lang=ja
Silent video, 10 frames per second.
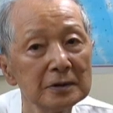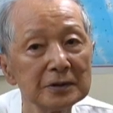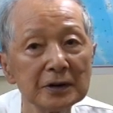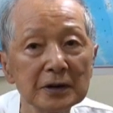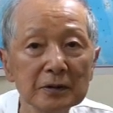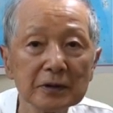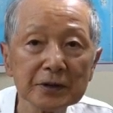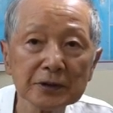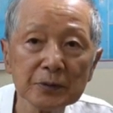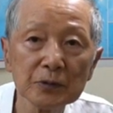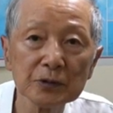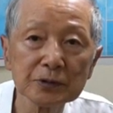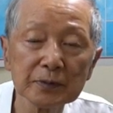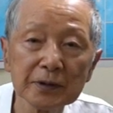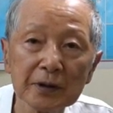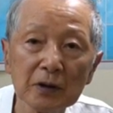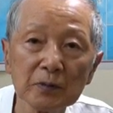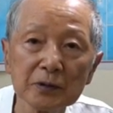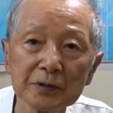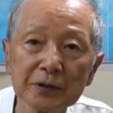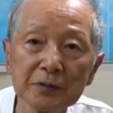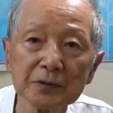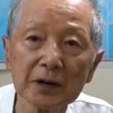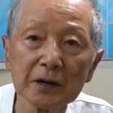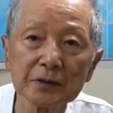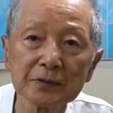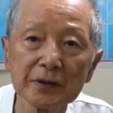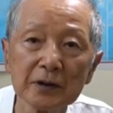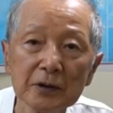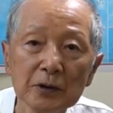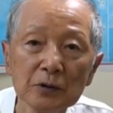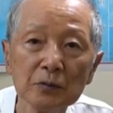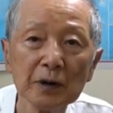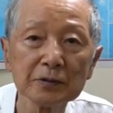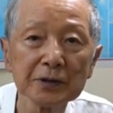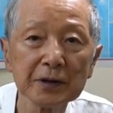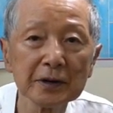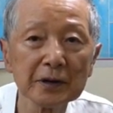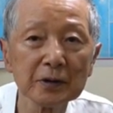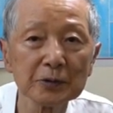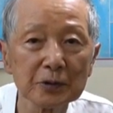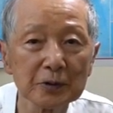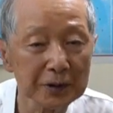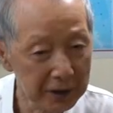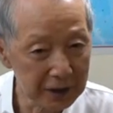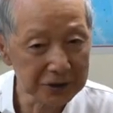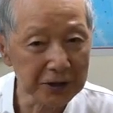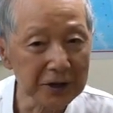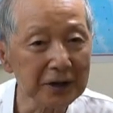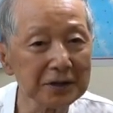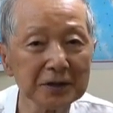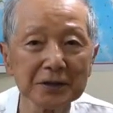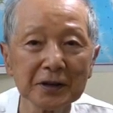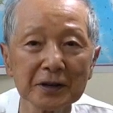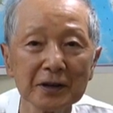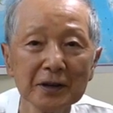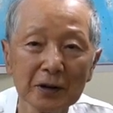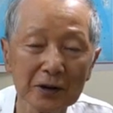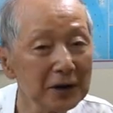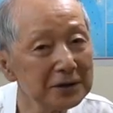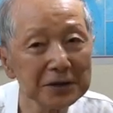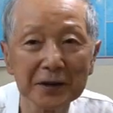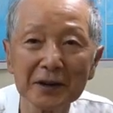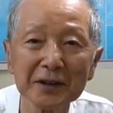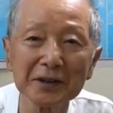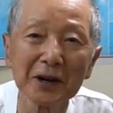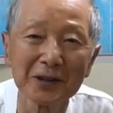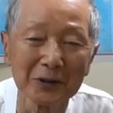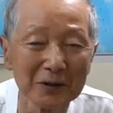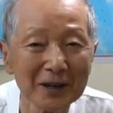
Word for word: だから私も全てがうまくいくんじゃなくてうまくいかないこと怪我したり風邪ひいたりあ風邪ひかないけれど